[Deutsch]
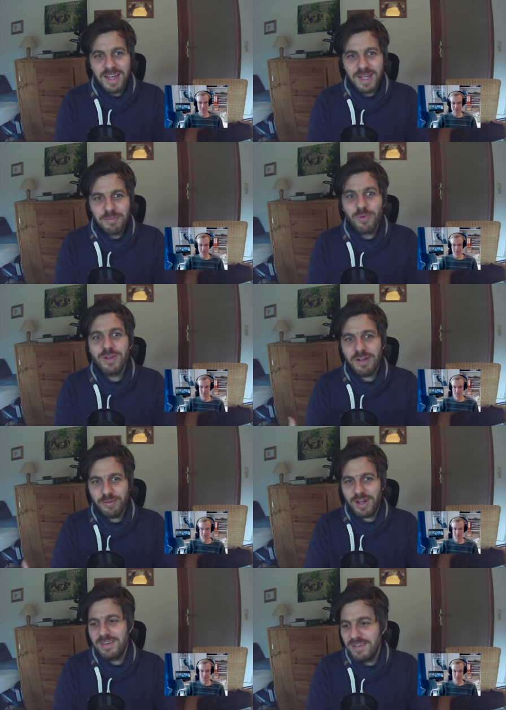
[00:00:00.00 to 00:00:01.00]
Ähm, und dann
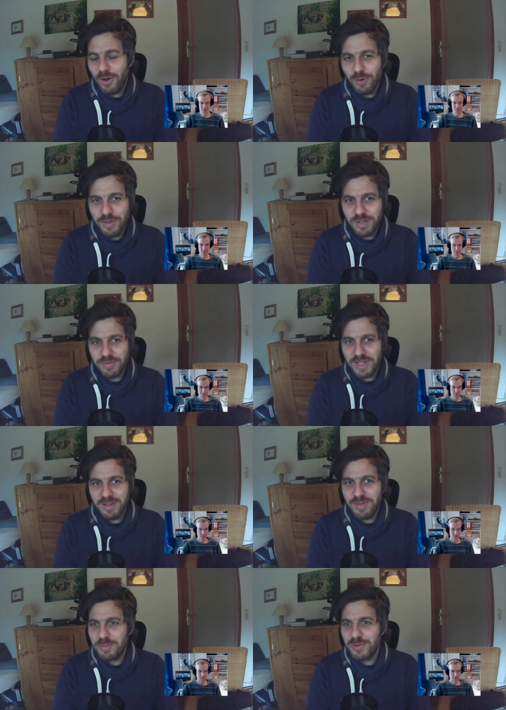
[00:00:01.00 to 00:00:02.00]
fragt sie ja auch wieder,
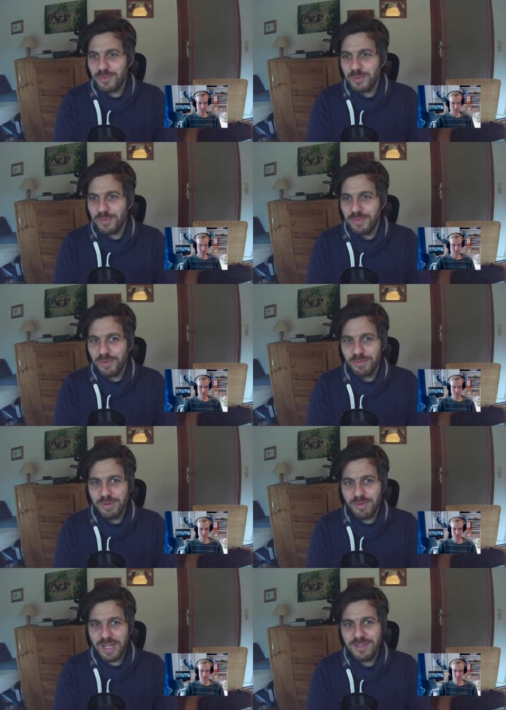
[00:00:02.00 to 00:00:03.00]
wer, wer bist du? Und
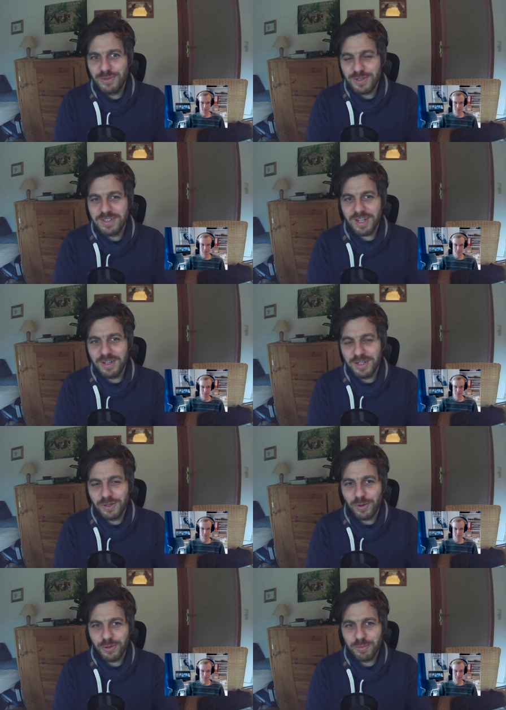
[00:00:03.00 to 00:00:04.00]
wie verhältst du dich dann in
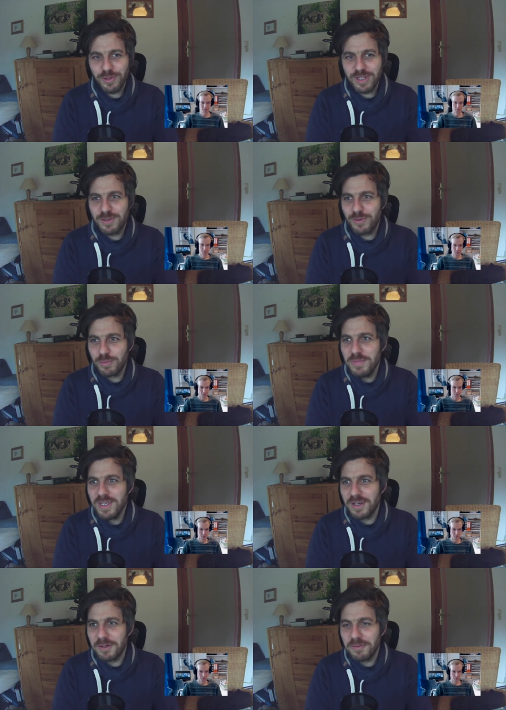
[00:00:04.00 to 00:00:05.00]
Korrespondenz zu
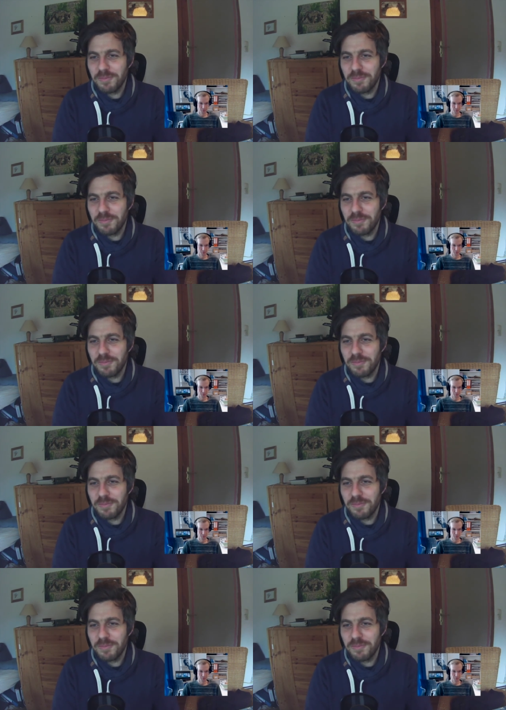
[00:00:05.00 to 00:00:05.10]
mir?